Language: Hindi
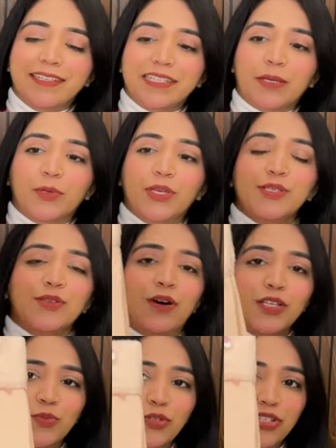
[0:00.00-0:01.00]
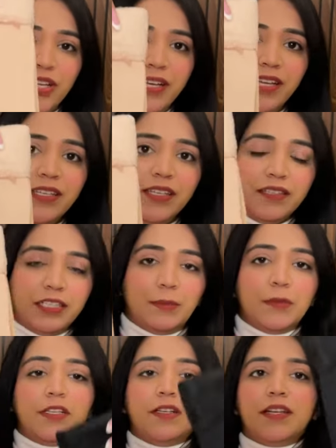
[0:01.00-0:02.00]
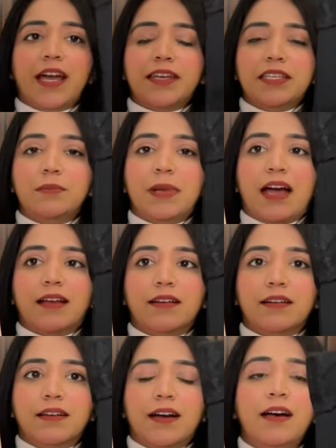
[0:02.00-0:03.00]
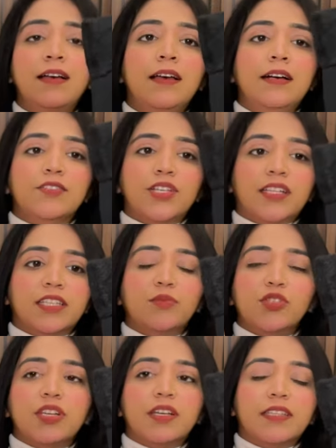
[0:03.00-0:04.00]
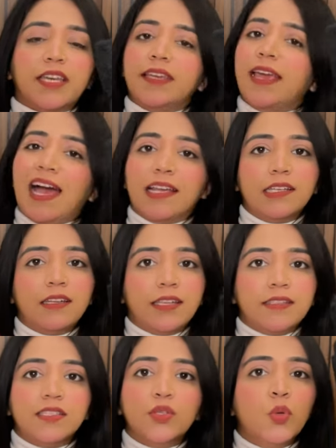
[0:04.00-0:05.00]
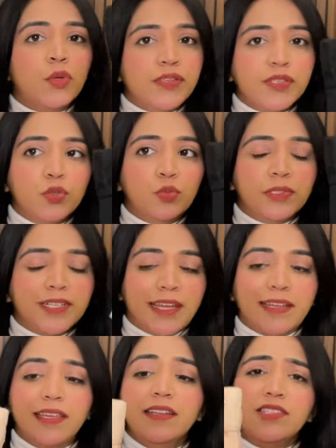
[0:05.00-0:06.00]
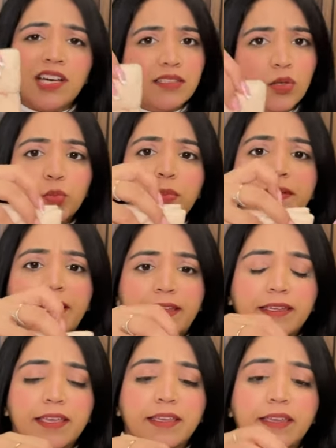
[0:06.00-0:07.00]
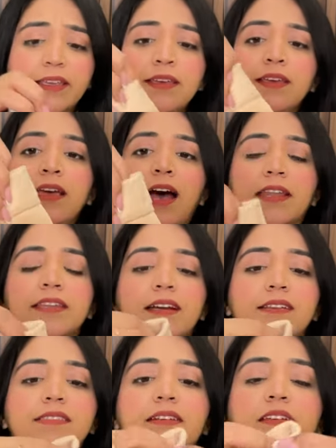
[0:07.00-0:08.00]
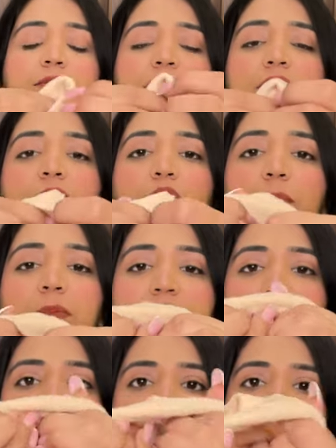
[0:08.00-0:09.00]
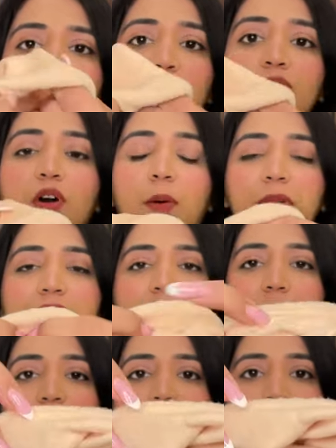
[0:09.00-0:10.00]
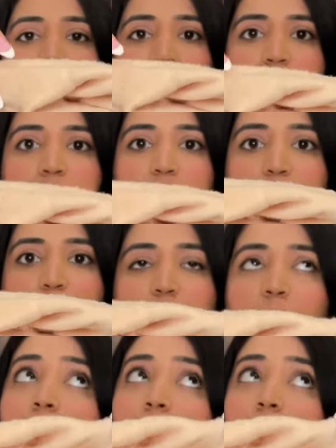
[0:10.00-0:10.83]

से आपको ये सॉक्स मिल जाएंगे ये क्रीम कलर का एंड ये ब्लैक कलर का जहाँ तक मुझे लगता है ये एंकल लेंथ से थोड़ी सी ऊपर आएंगे ज़्यादा ऊपर नहीं आएंगे एंड यहाँ से अगर हम इसकी वार्मनेस देखेंगे तो वार्मनेस आप अंदर से देख सकते हो